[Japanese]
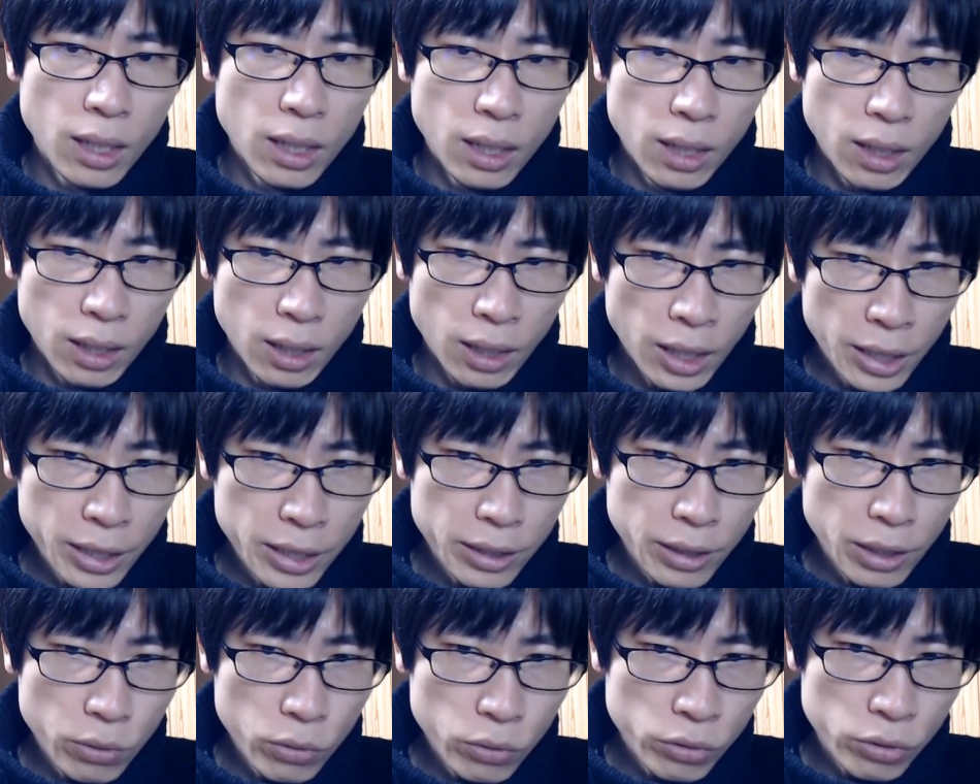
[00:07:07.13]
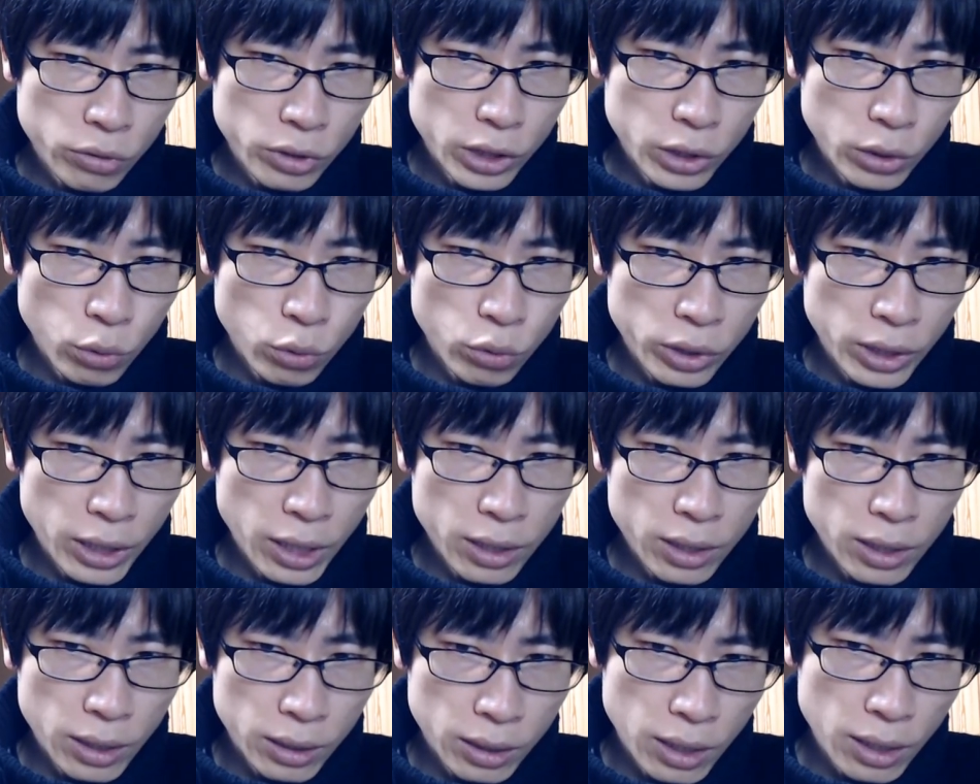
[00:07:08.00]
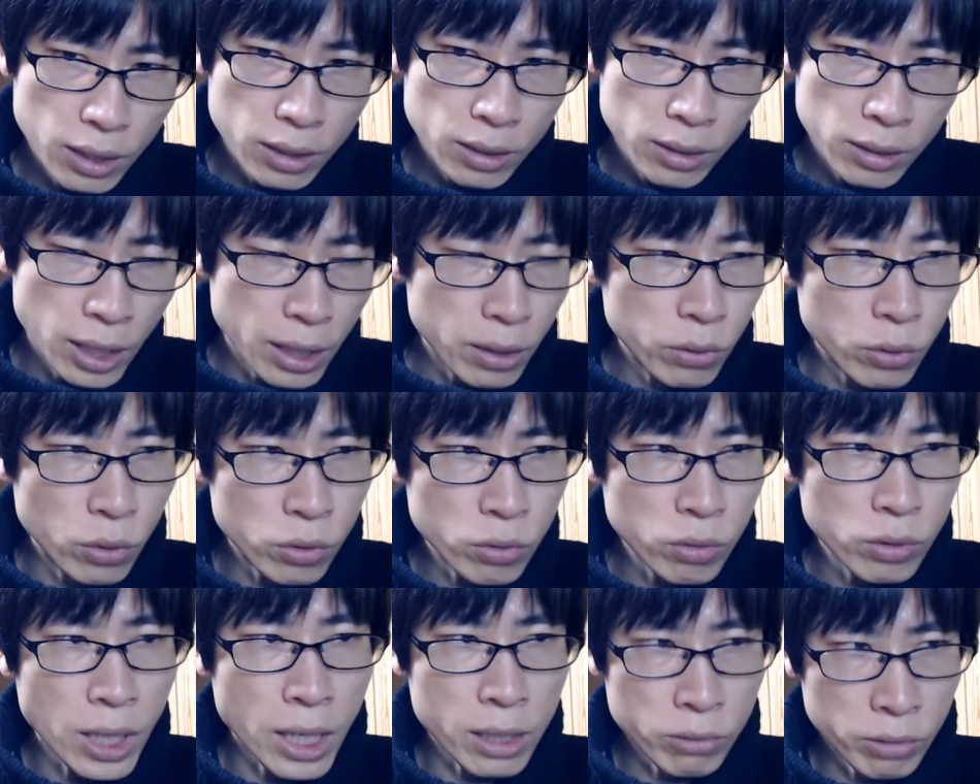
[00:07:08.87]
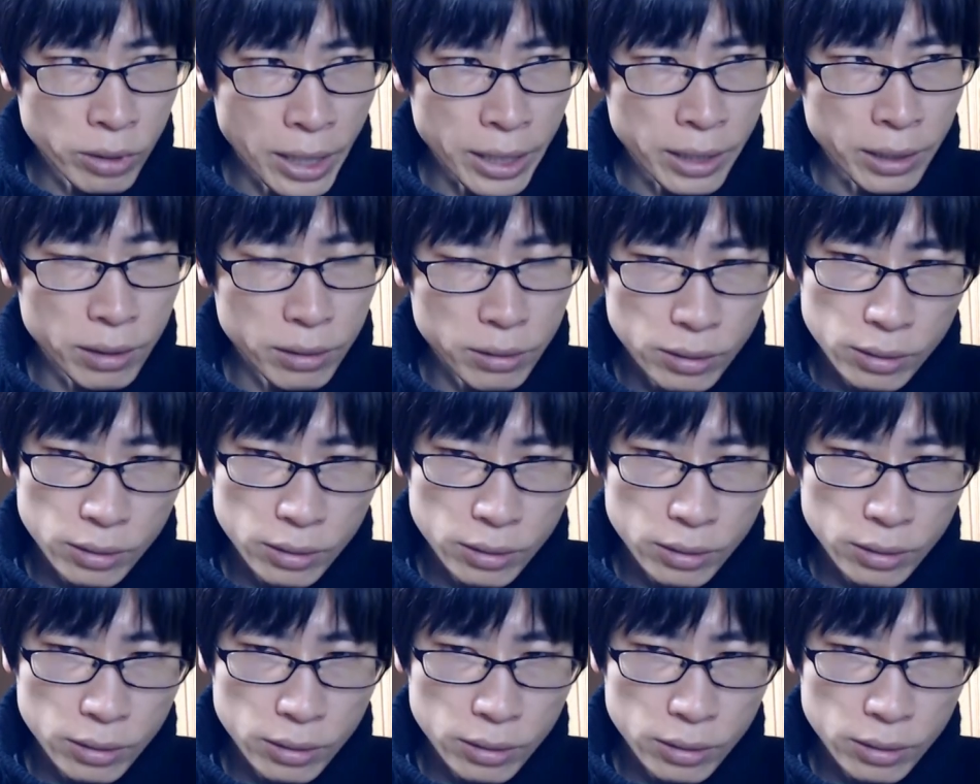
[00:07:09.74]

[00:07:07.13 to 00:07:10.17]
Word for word: 相手の国を受け入れて戦力拡大。